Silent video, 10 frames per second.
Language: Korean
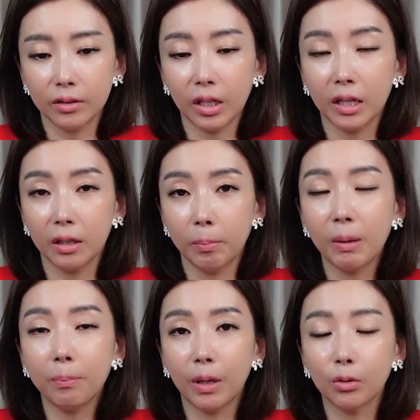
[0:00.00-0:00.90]

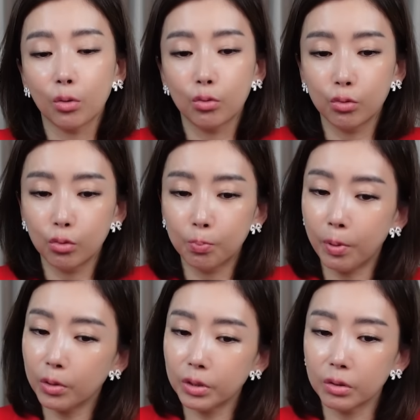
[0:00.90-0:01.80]
때만 봐도
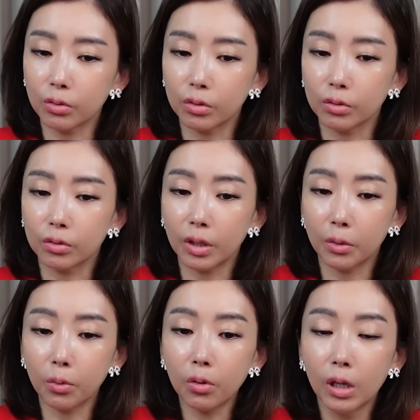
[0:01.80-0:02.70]
9%
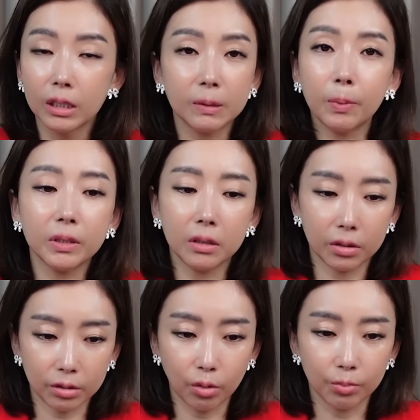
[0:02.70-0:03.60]
1대로
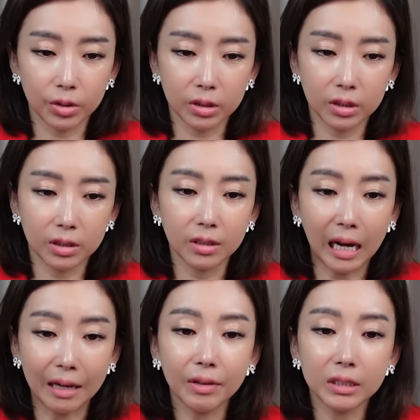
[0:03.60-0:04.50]
10%를 넘지를
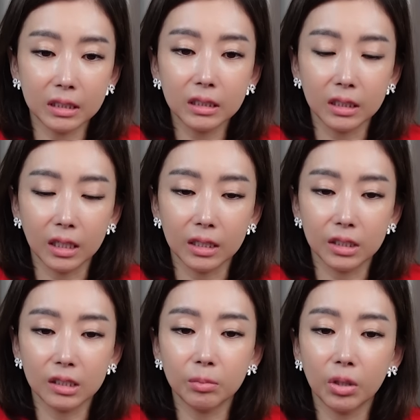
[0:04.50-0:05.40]
않았으니까
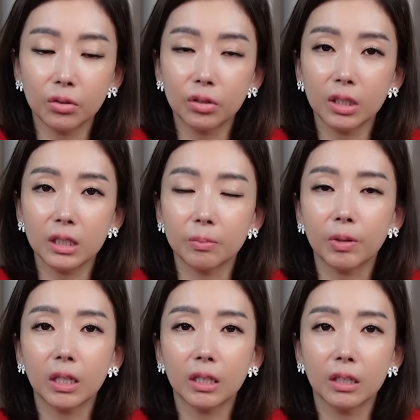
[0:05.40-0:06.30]
지금 현재
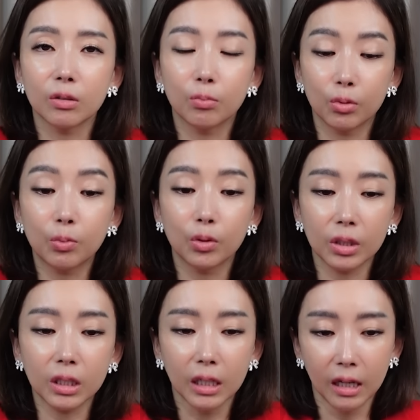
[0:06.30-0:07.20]
집계되는
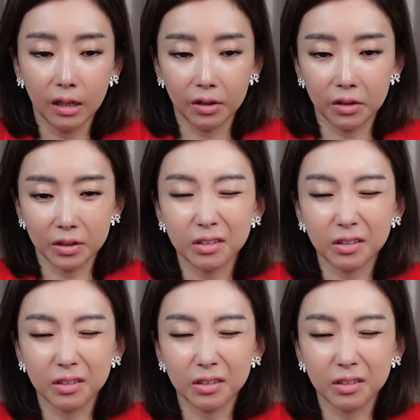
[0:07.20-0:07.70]
부분이 어,